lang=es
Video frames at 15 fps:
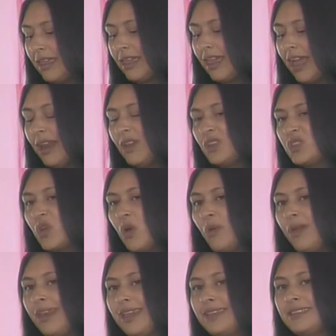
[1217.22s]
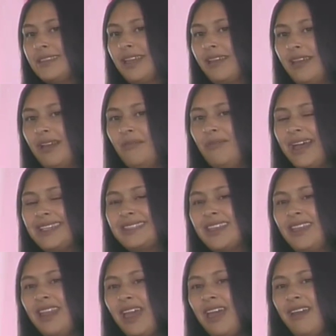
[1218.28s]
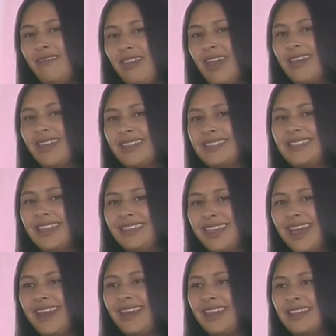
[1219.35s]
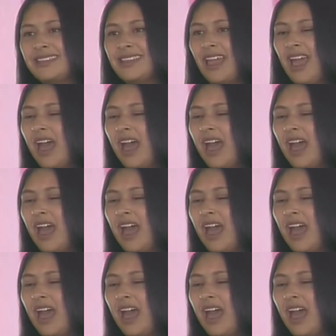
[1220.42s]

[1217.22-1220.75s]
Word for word: que a los jóvenes más que nada había que enseñarles